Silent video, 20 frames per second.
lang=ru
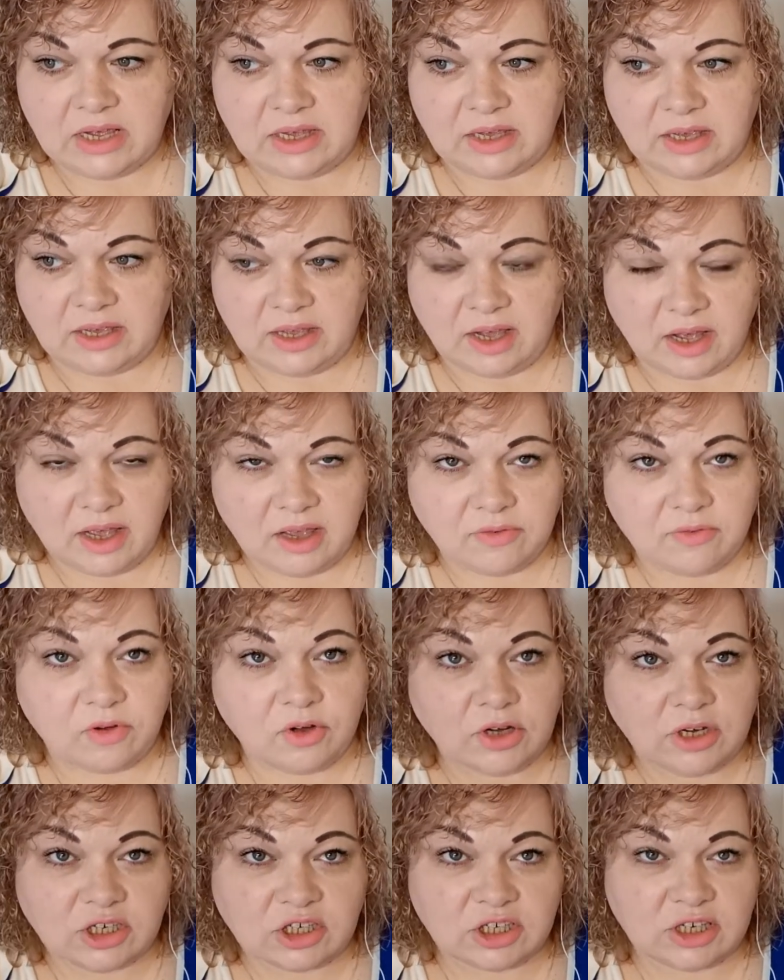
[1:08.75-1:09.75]
И я его
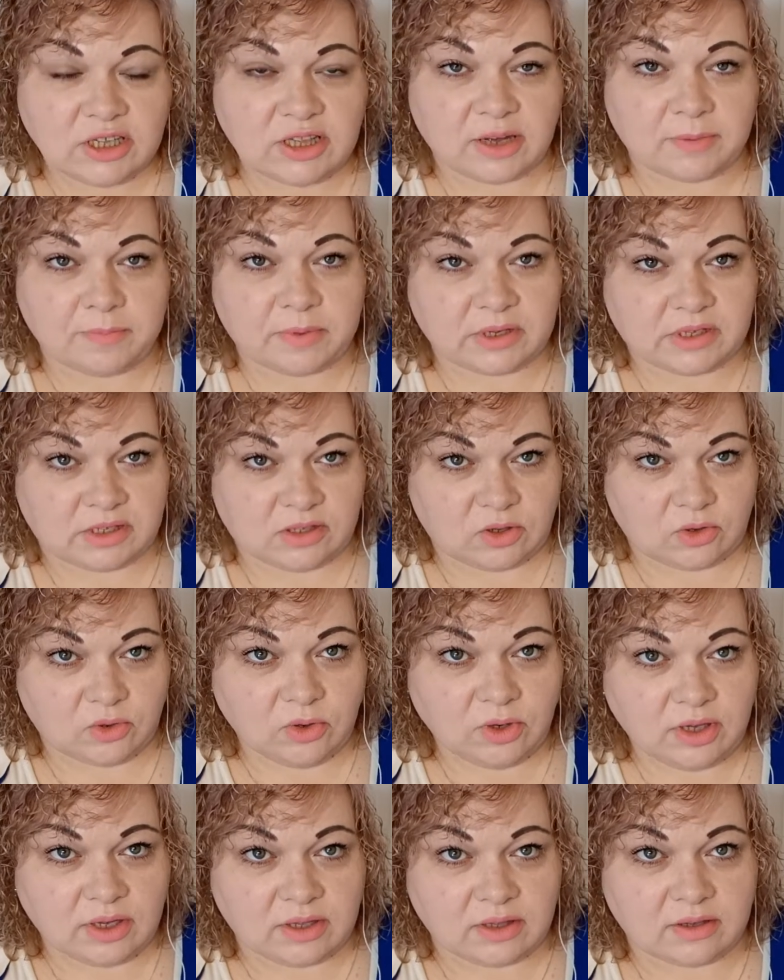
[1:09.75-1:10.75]
решила
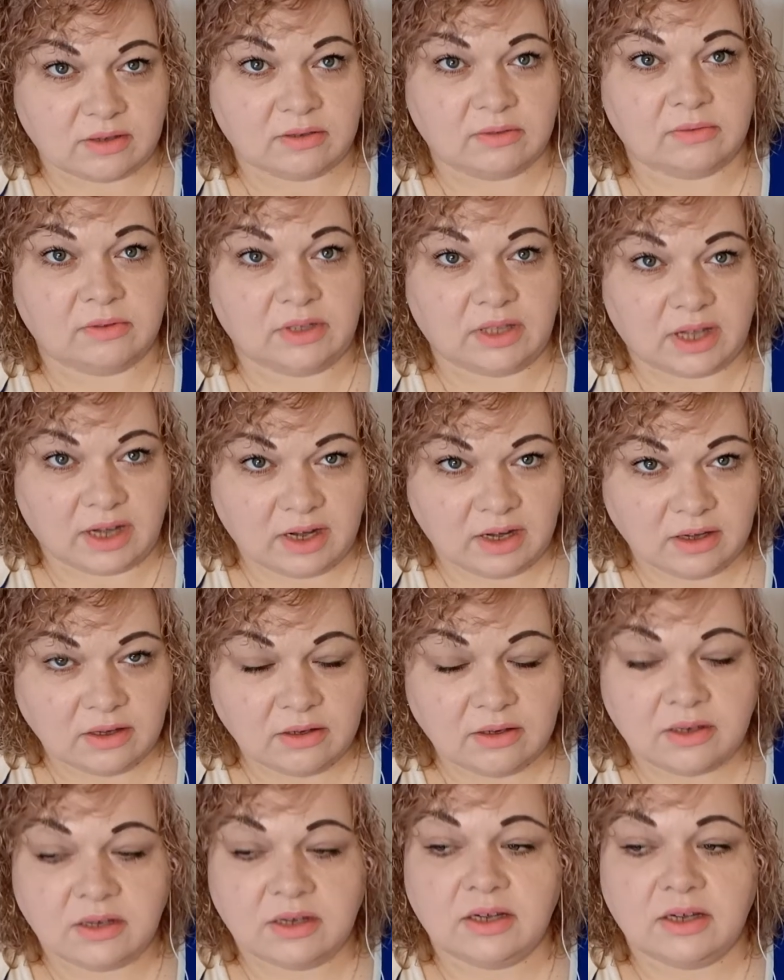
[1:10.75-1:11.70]
построить на